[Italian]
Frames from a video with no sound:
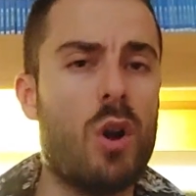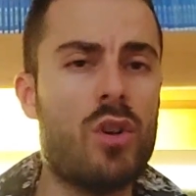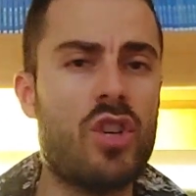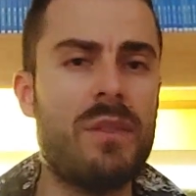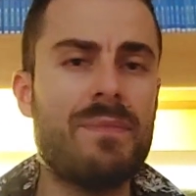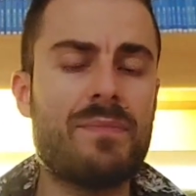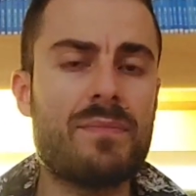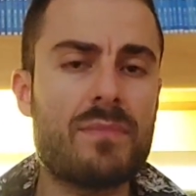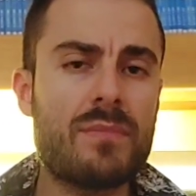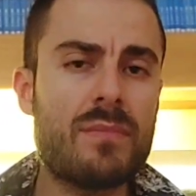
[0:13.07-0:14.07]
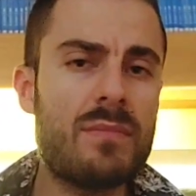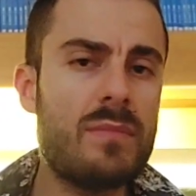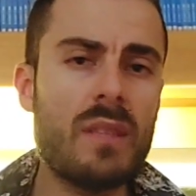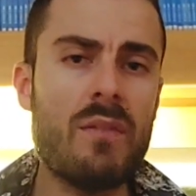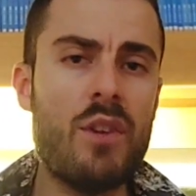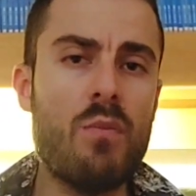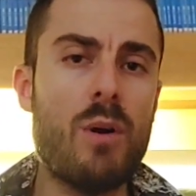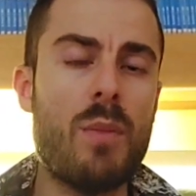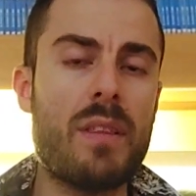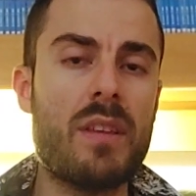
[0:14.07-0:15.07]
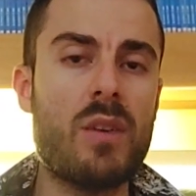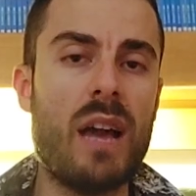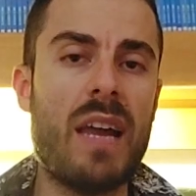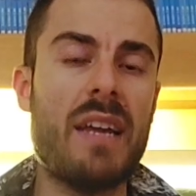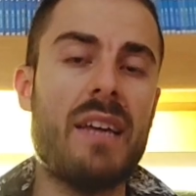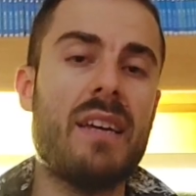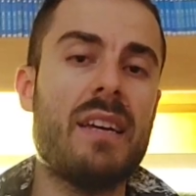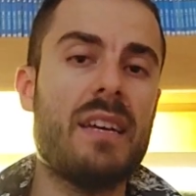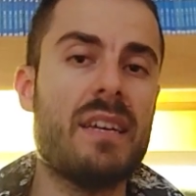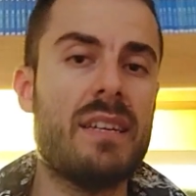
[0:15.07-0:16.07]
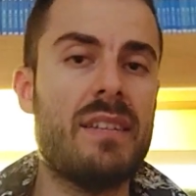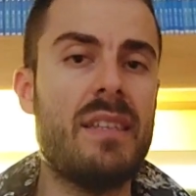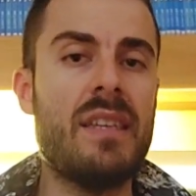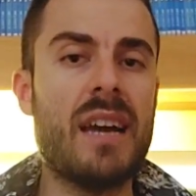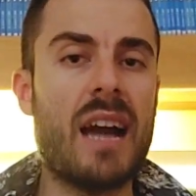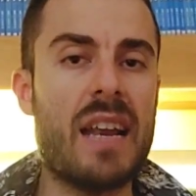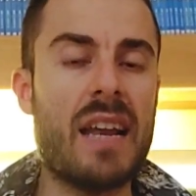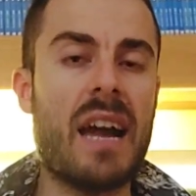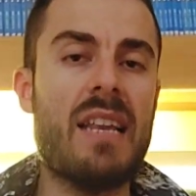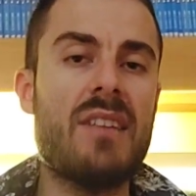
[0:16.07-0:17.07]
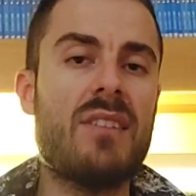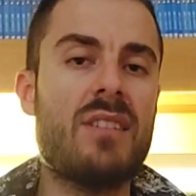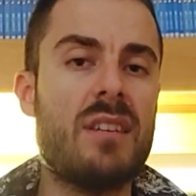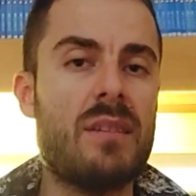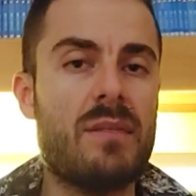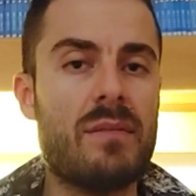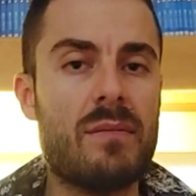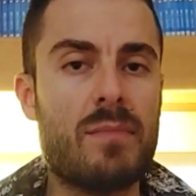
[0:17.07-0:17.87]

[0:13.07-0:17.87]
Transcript: Oggi video un po' particolare di analisi